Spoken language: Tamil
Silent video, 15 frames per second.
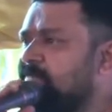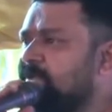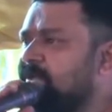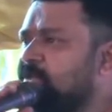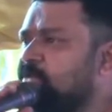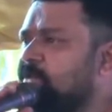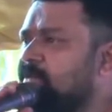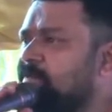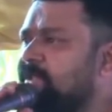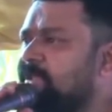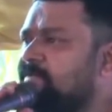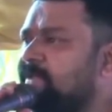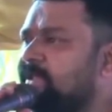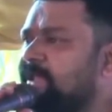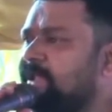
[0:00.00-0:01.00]
வீட்டுக்குள்ள
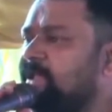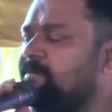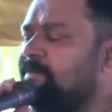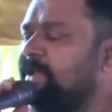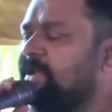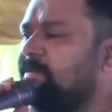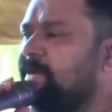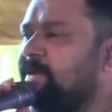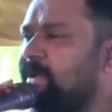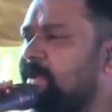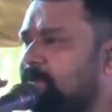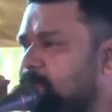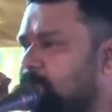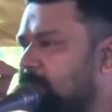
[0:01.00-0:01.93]
பெரிய வேலைகளே பார்க்க மாட்டான்